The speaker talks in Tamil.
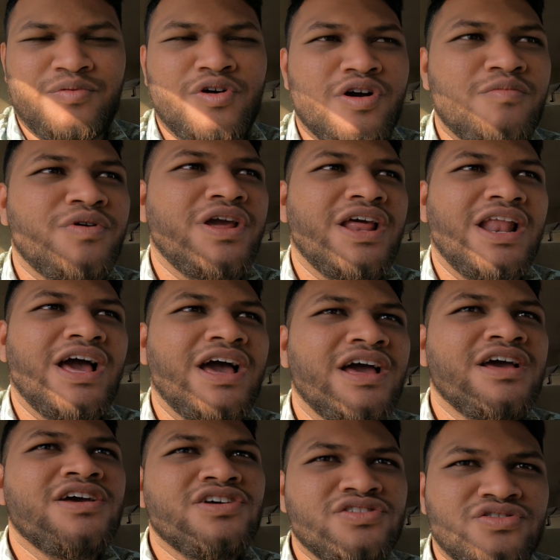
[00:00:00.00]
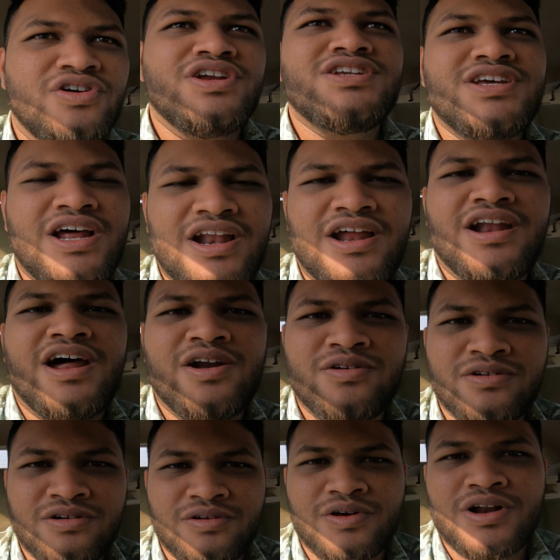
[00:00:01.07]
போக முடியல ஸோ இன்ஷால்லாம்
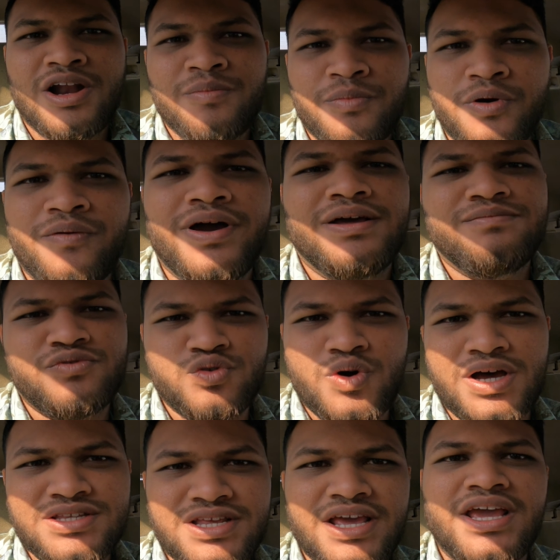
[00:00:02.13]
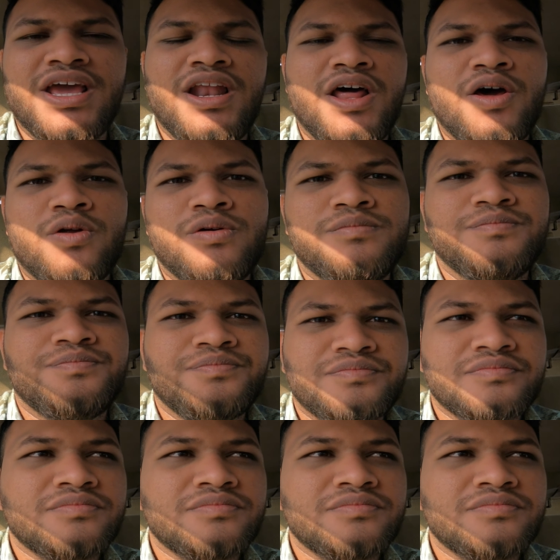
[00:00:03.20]
நானும் ஒரு நாள் போகலாம் வாசிங்க எல்லாரும்